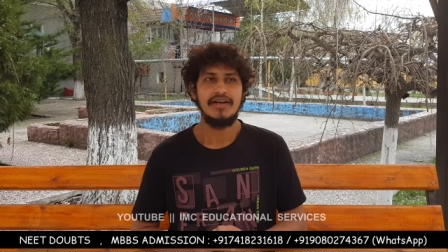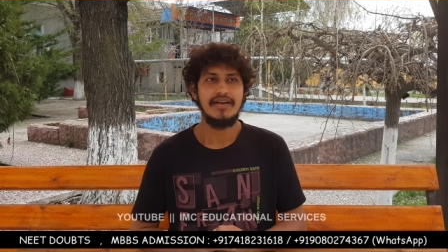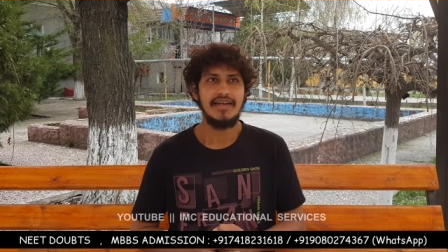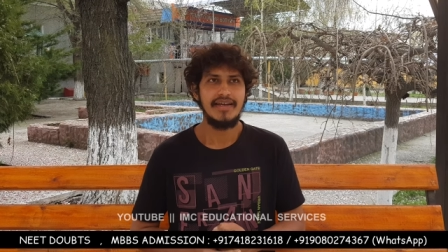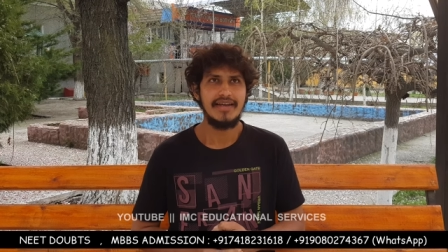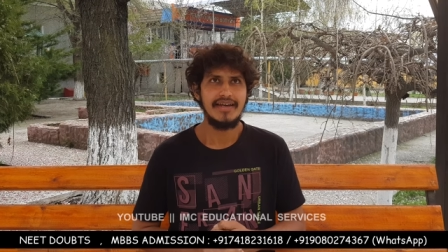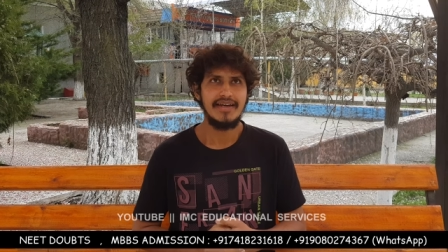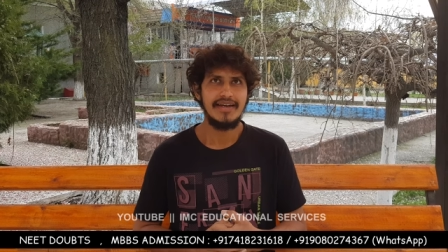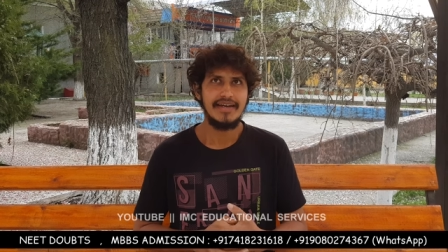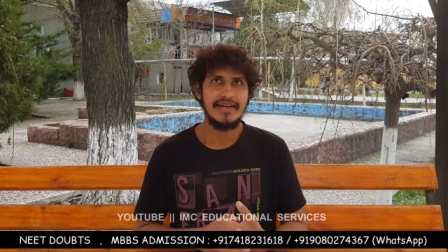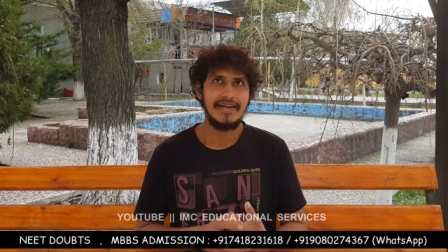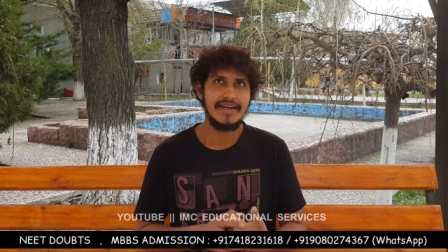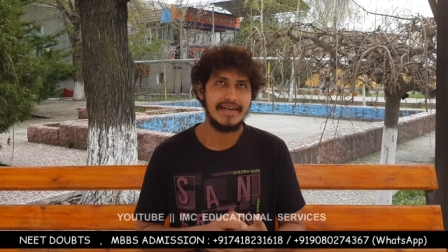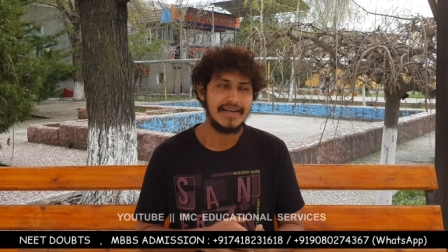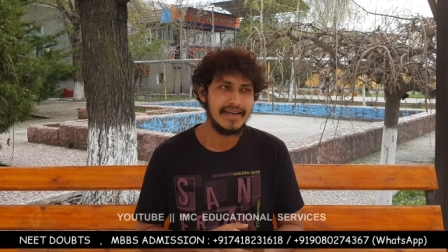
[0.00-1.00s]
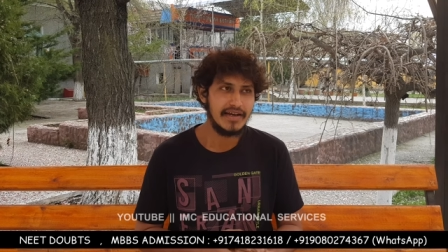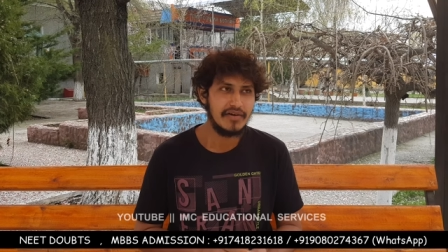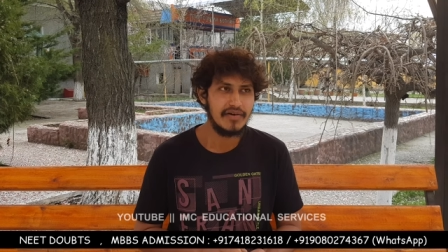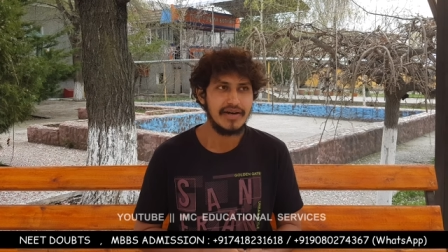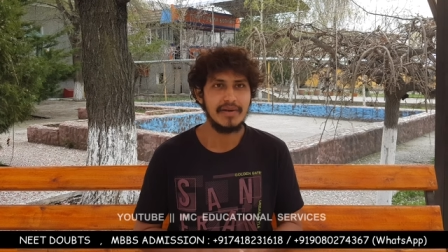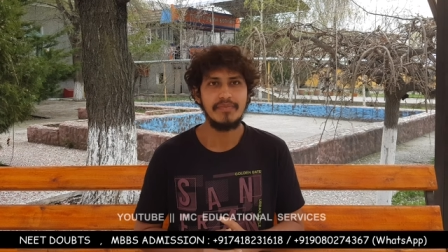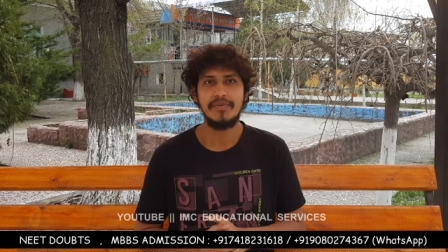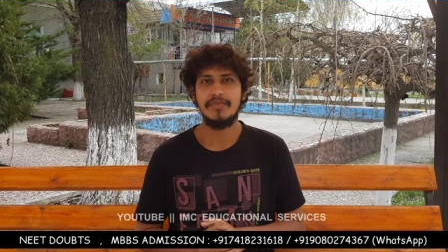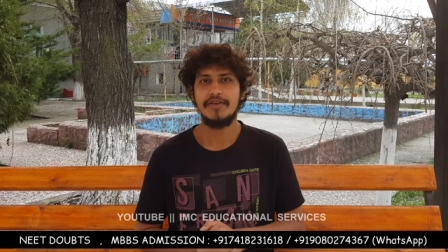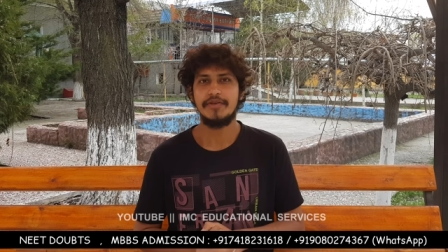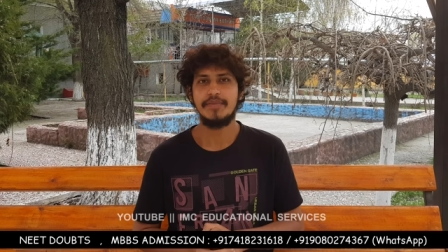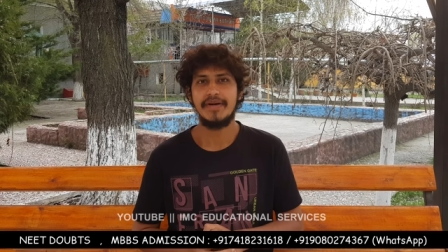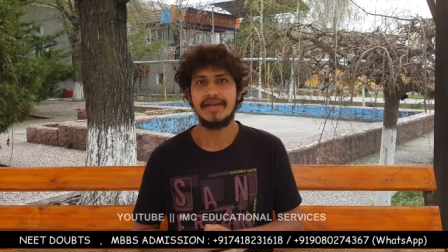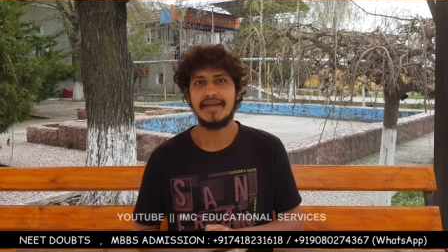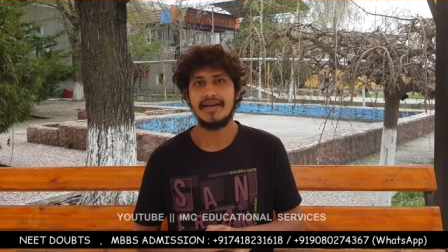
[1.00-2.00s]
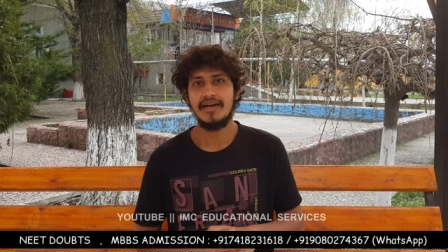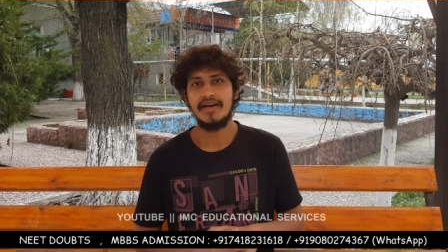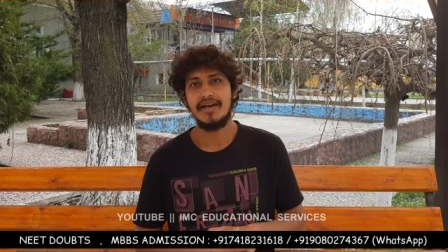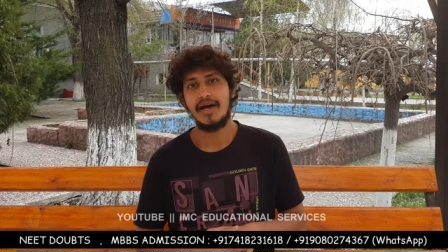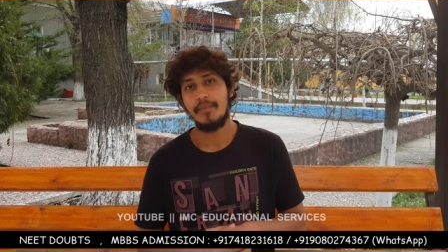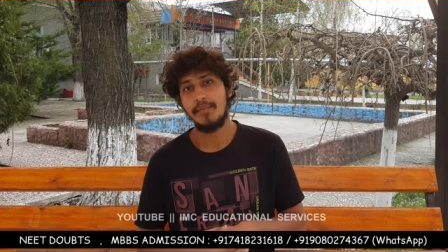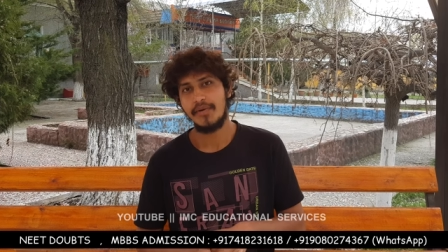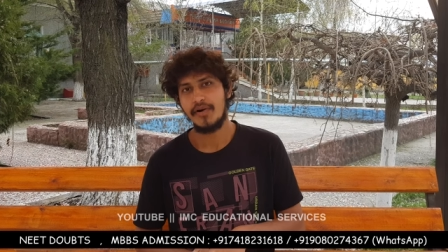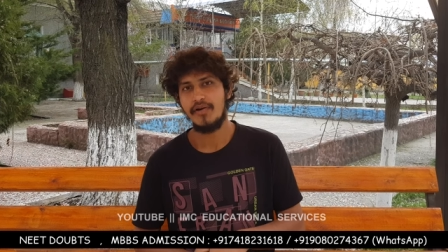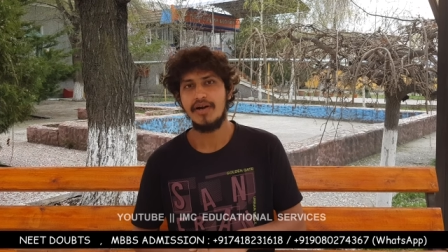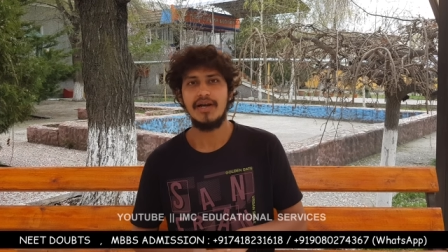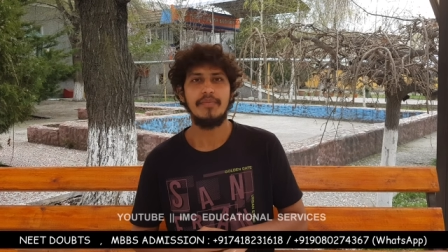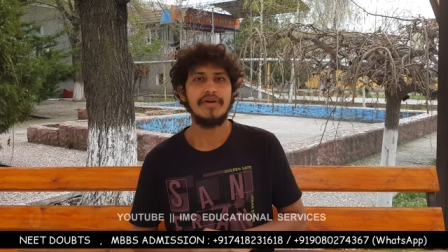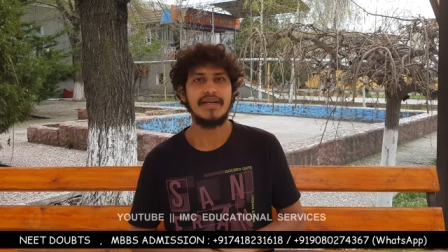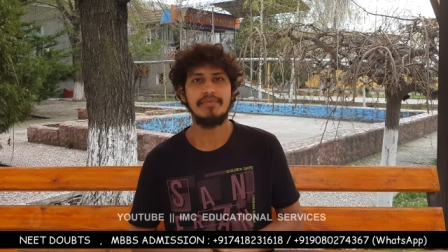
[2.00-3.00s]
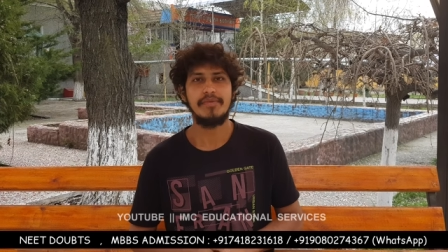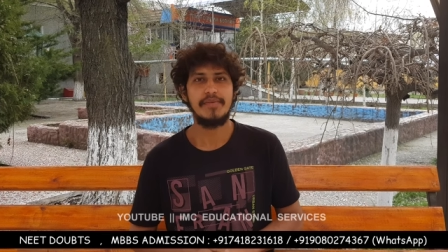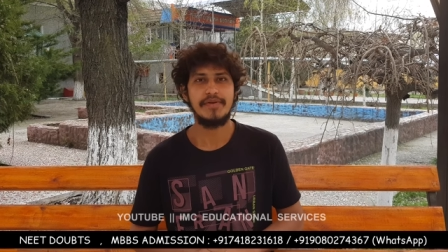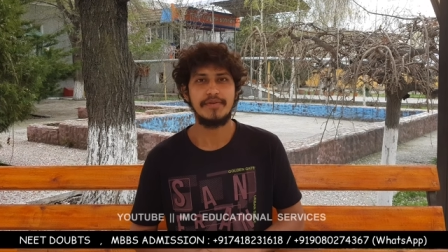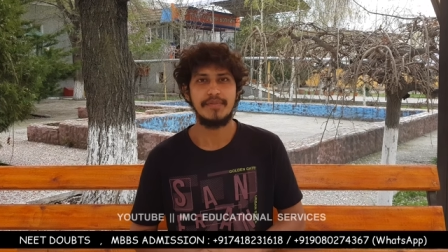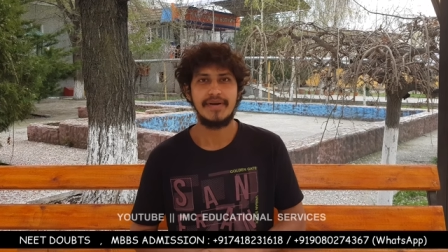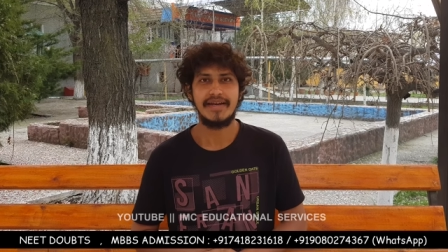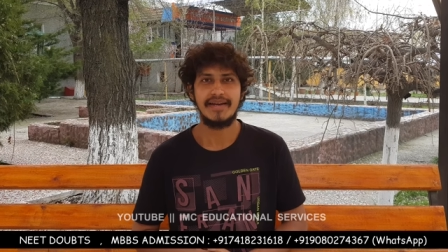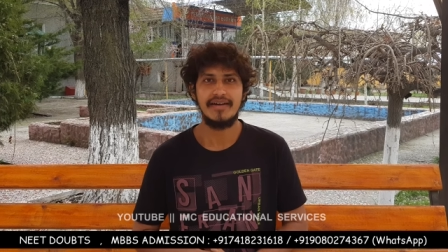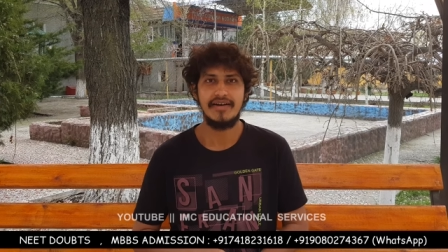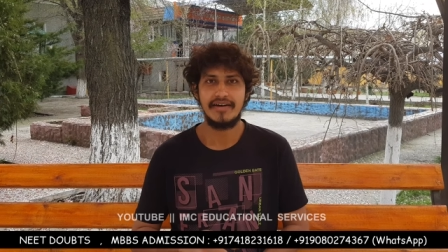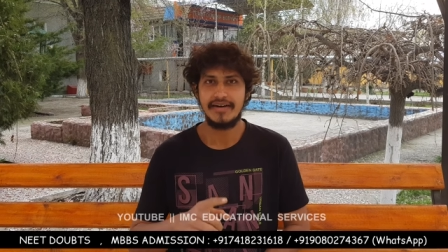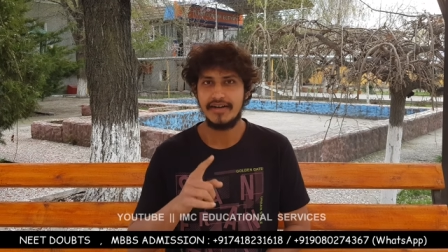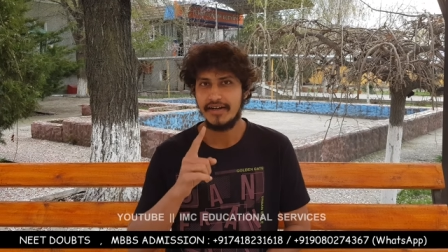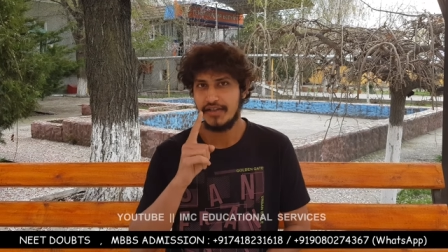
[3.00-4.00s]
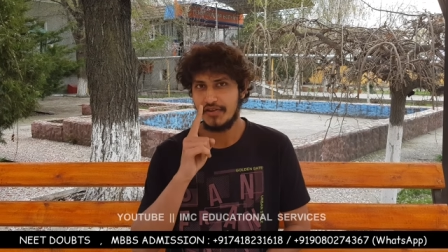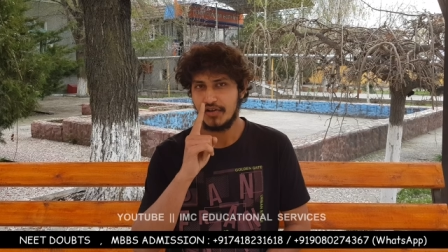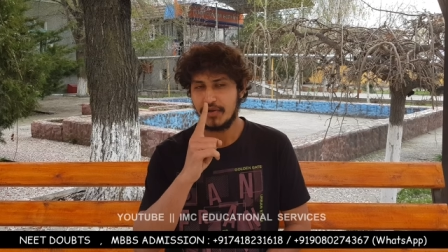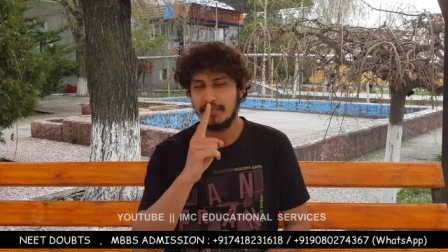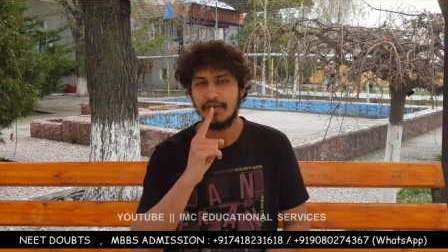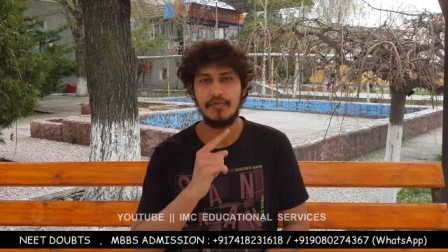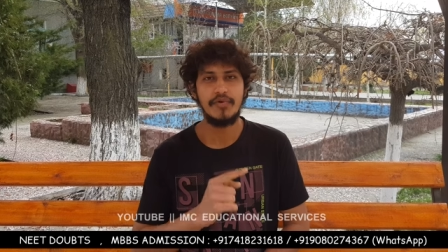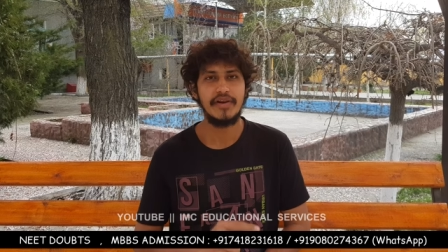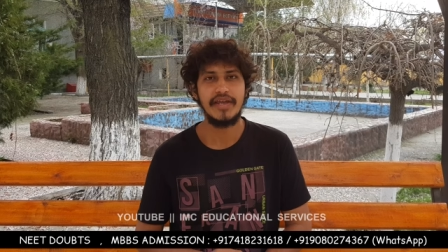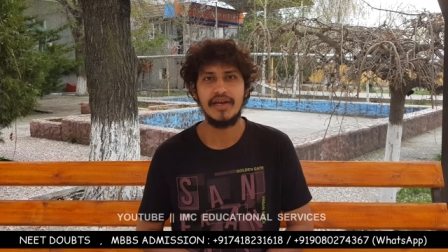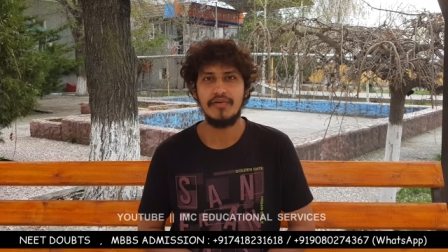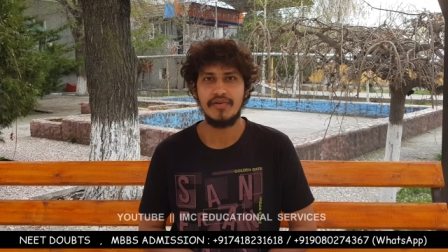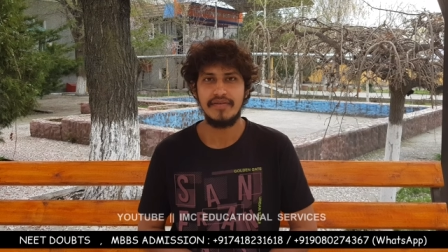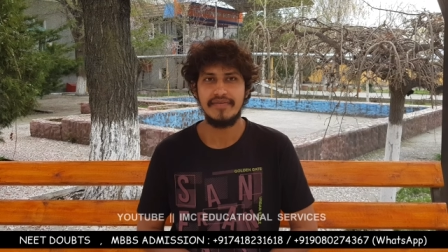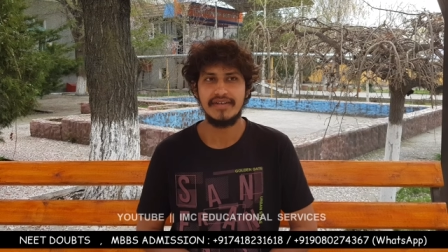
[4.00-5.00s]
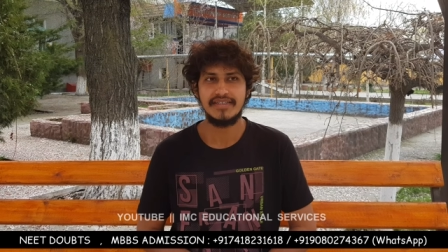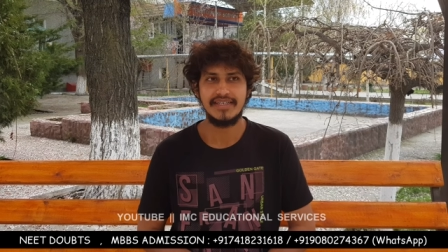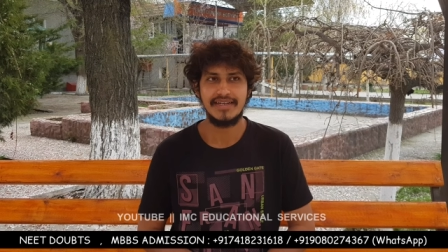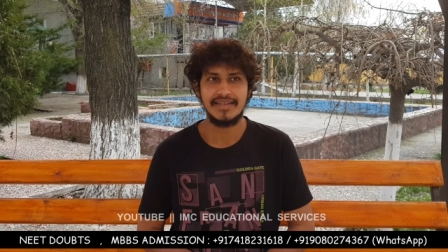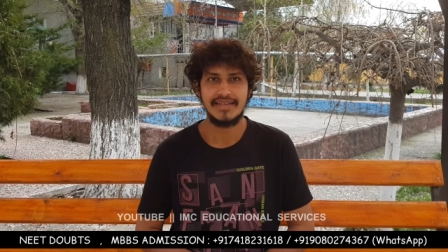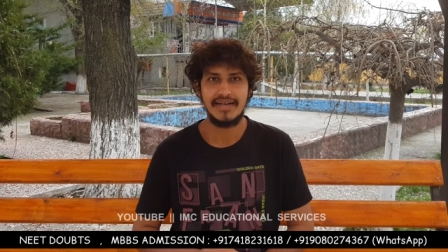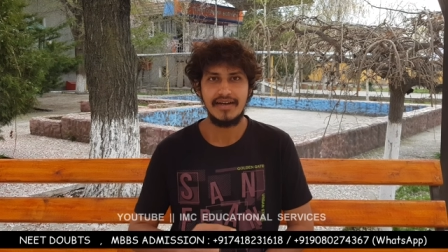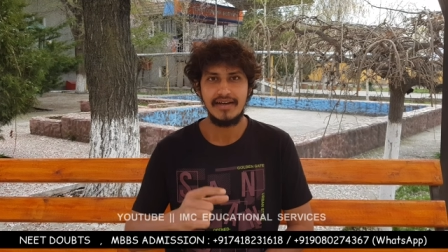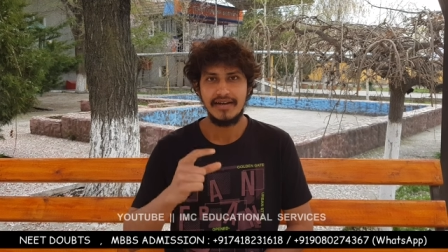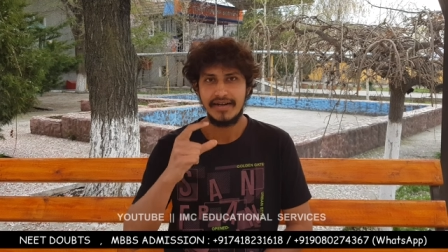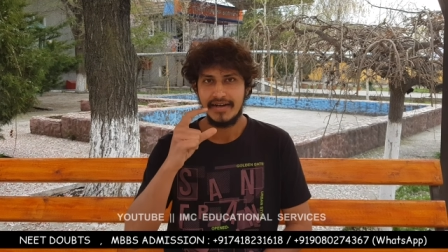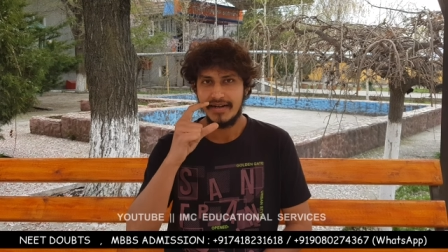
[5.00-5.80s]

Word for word: நீங்கள் இந்தியாவில் எம்பிபிஎஸ் படிக்கலாம் இல்லை அப்ராடில் போய்ட்டு எம்பிபிஎஸ் படிக்கலாம் ரெண்டுத்துக்குமே ஒரே ஒரு விஷயந்தான்